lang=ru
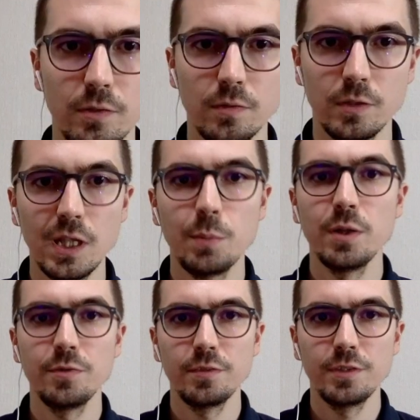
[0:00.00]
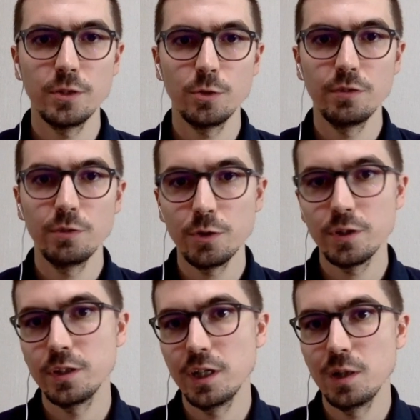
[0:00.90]
Нетап AFF
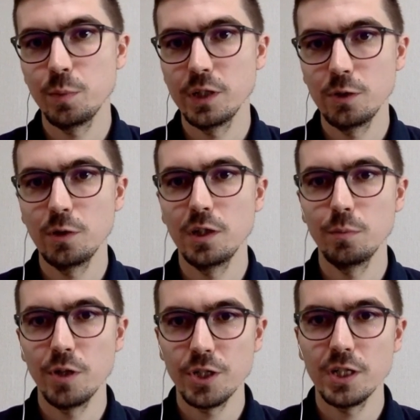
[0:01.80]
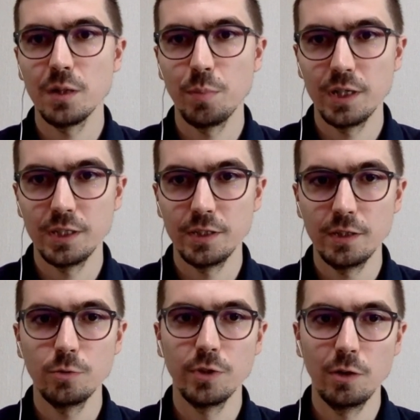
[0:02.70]
C190 идеально подойдет для небольших компаний
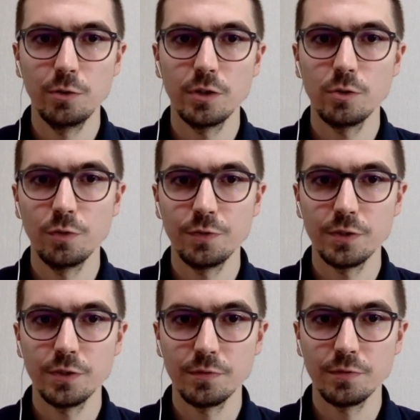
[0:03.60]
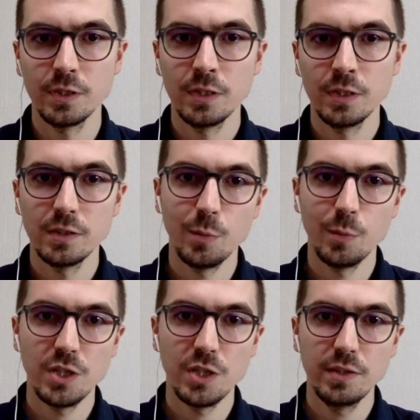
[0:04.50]
или удаленных офисов. Самая
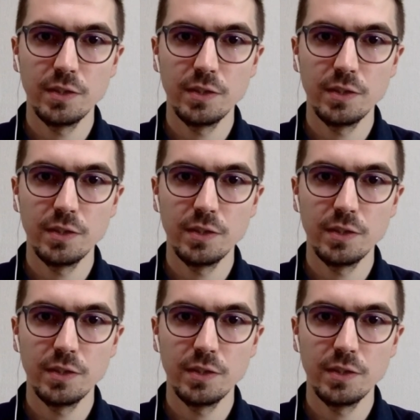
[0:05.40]
очевидная эта